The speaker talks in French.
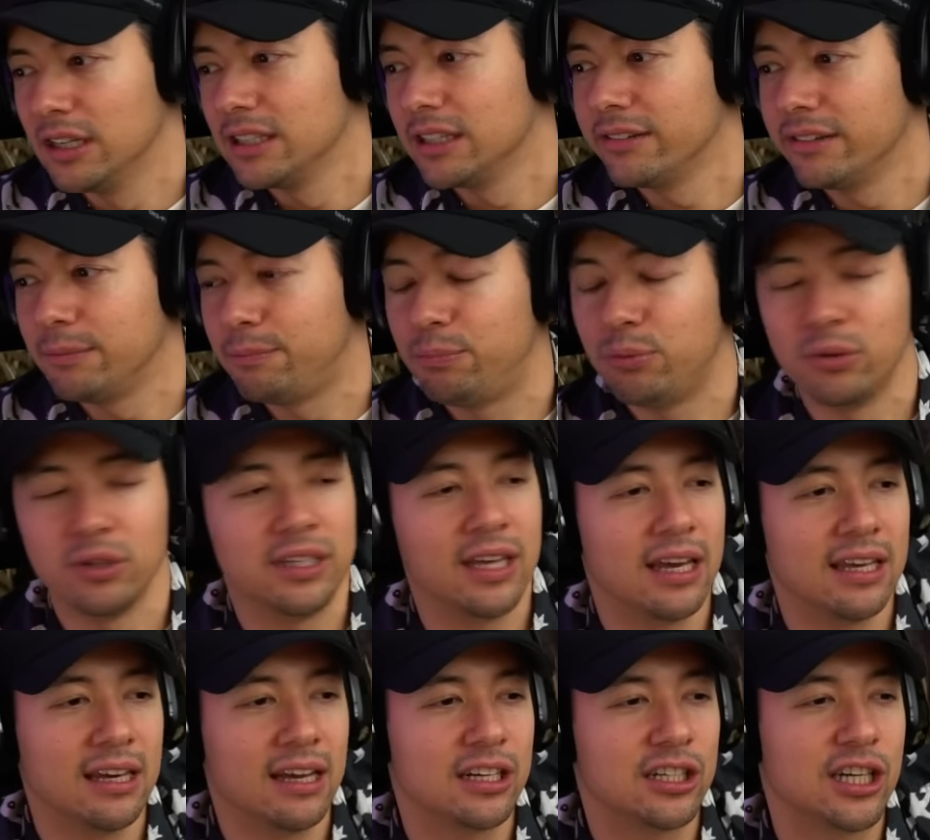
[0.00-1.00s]
Il
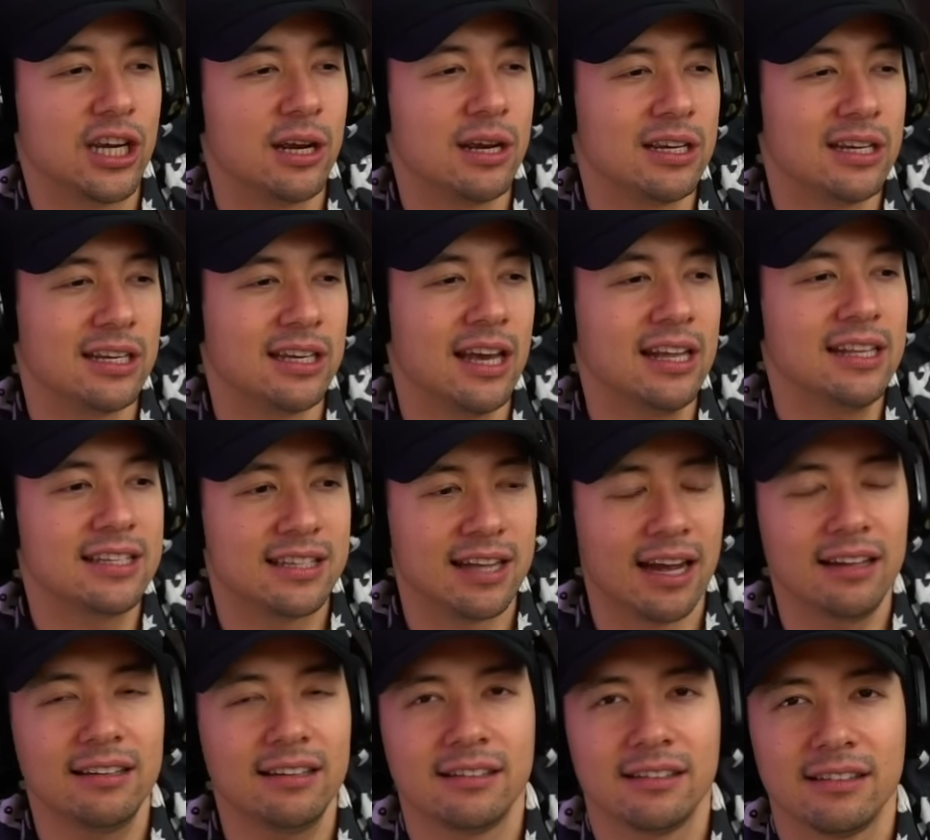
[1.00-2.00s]
y, a, une
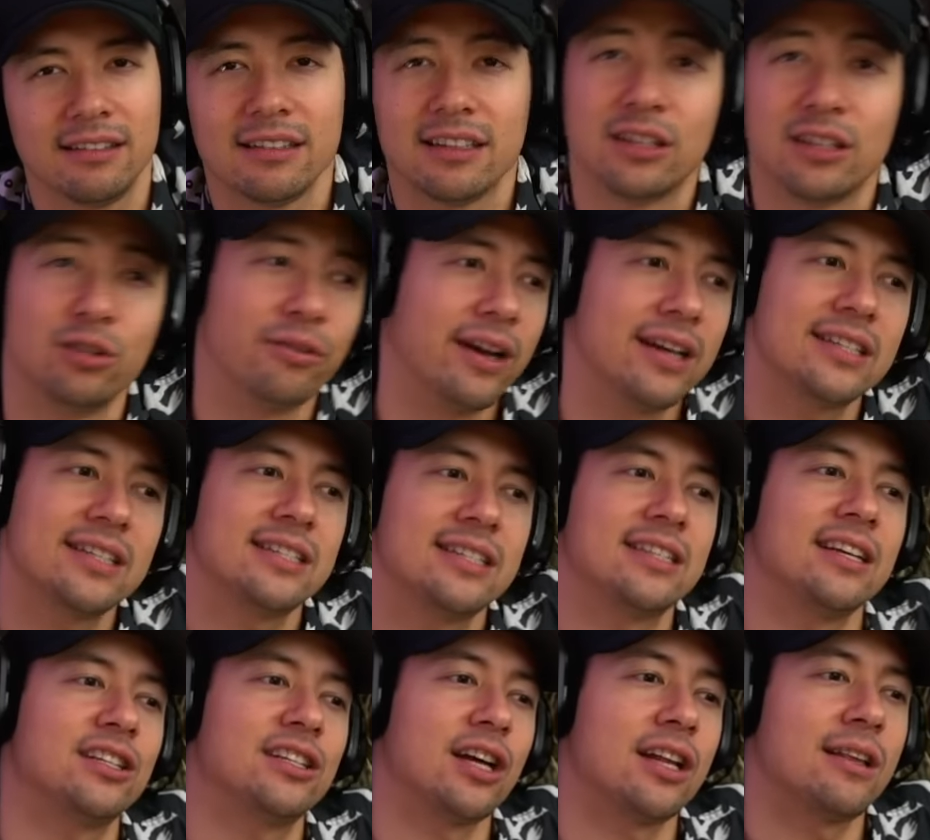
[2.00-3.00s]
stat qui devrait
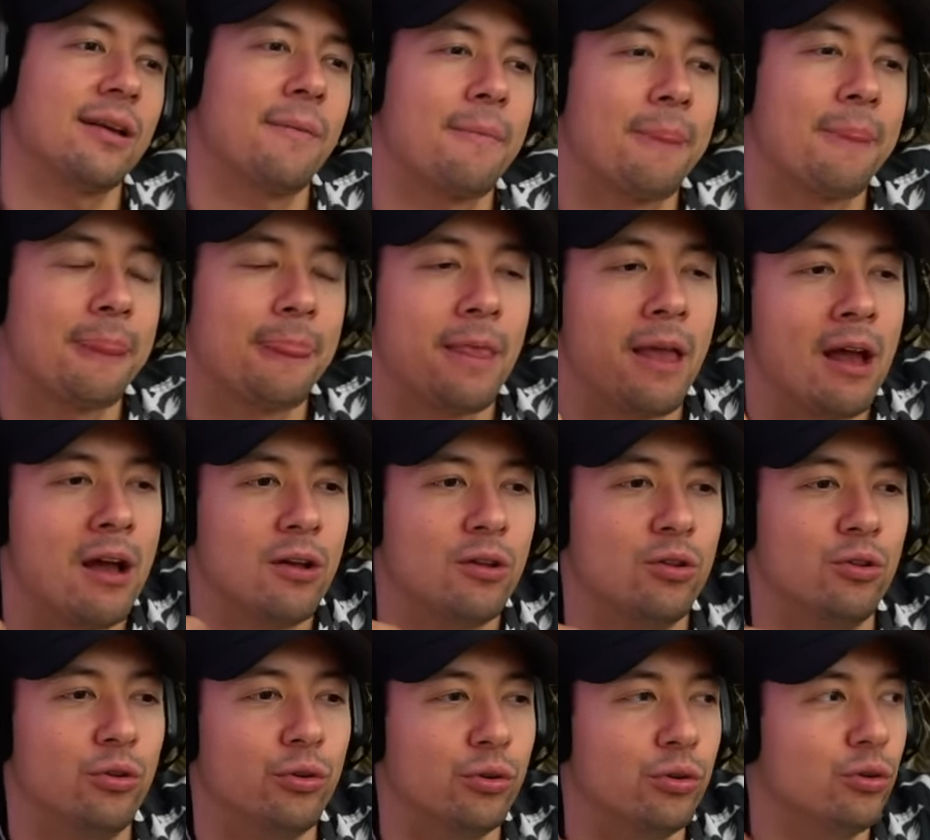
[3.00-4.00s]
exister, chat,
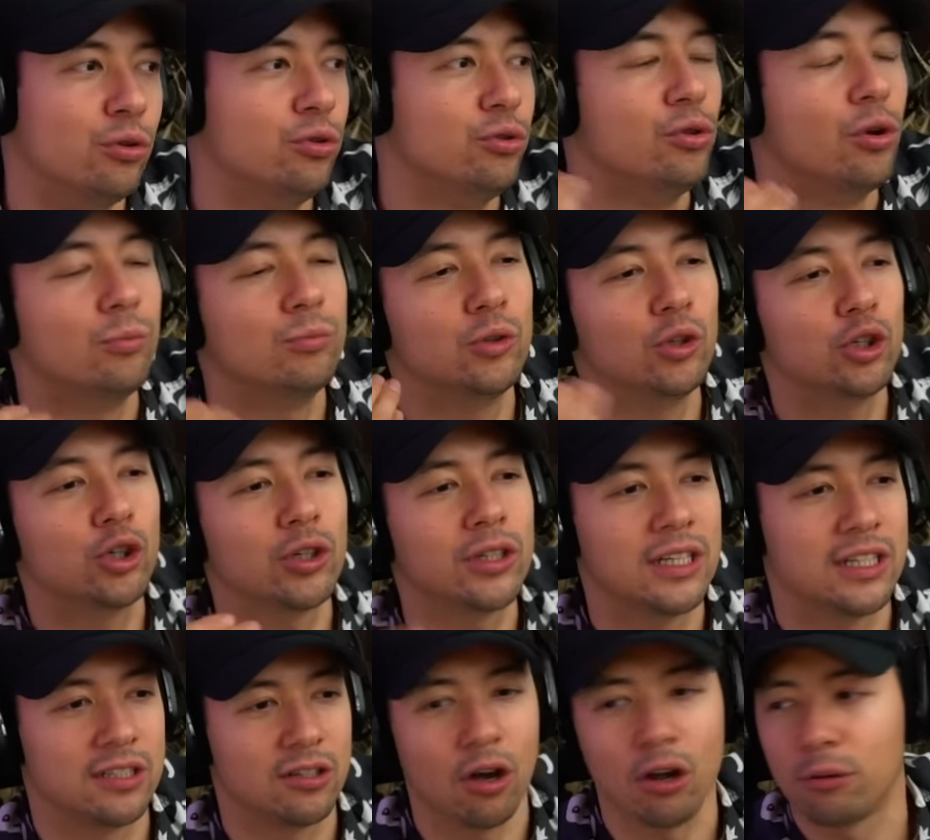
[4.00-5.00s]
du nombre de jeux
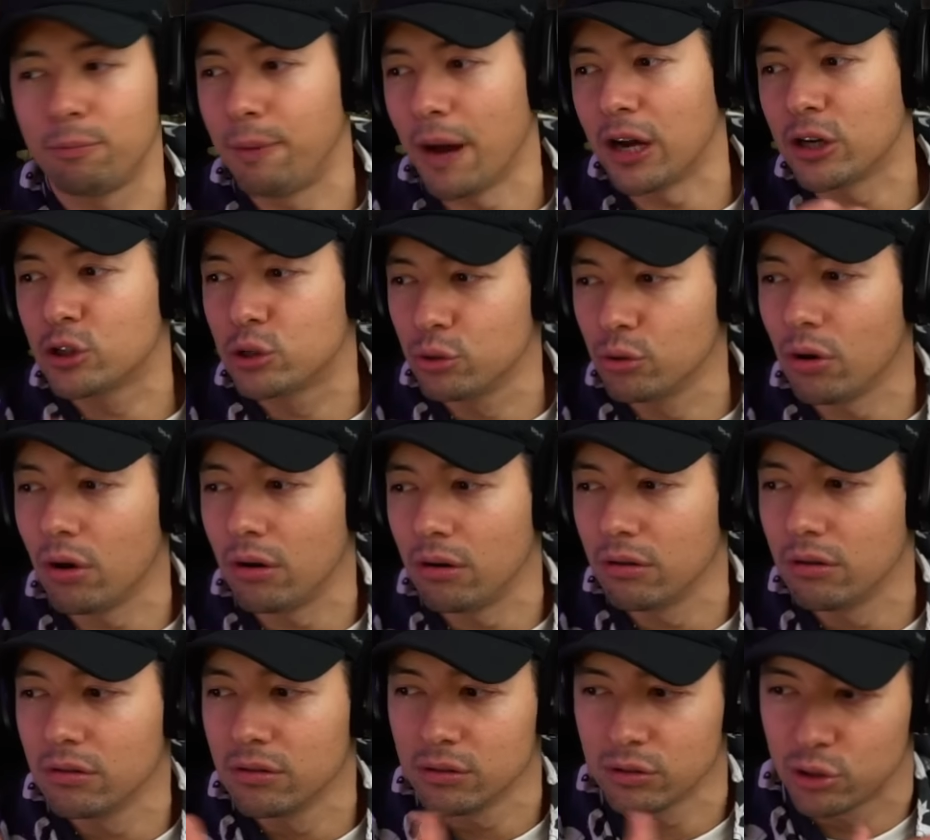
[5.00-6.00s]
qui sortent par jour
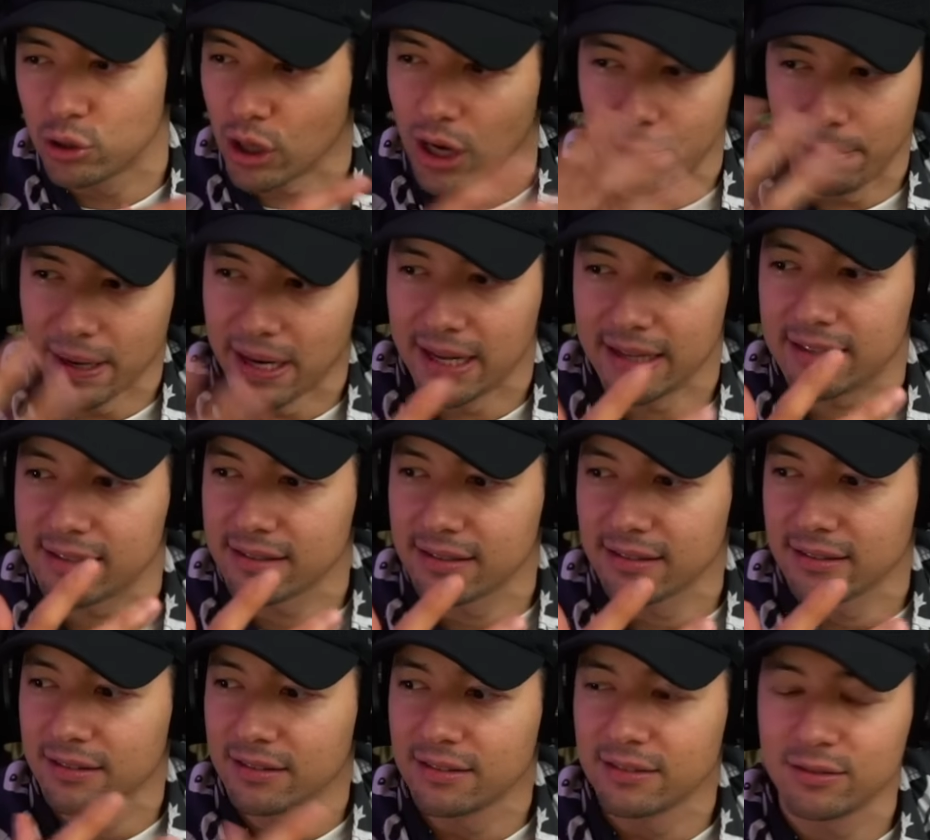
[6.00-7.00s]
sur la planète
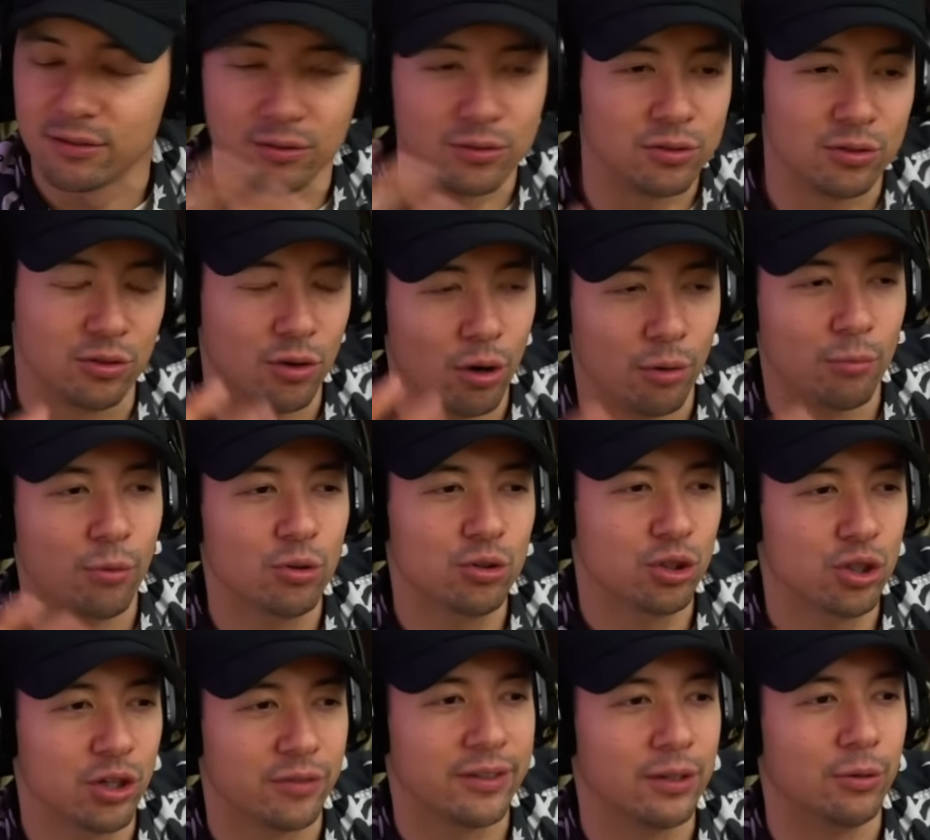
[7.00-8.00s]
dans le monde
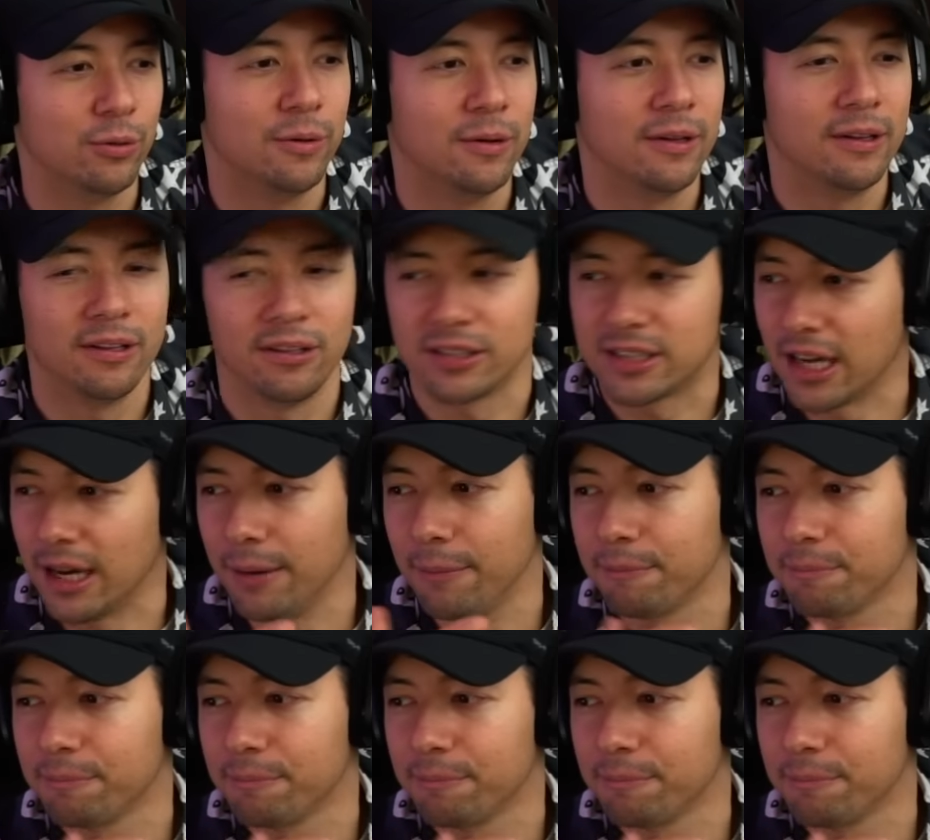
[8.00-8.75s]
du jeu vidéo. Ok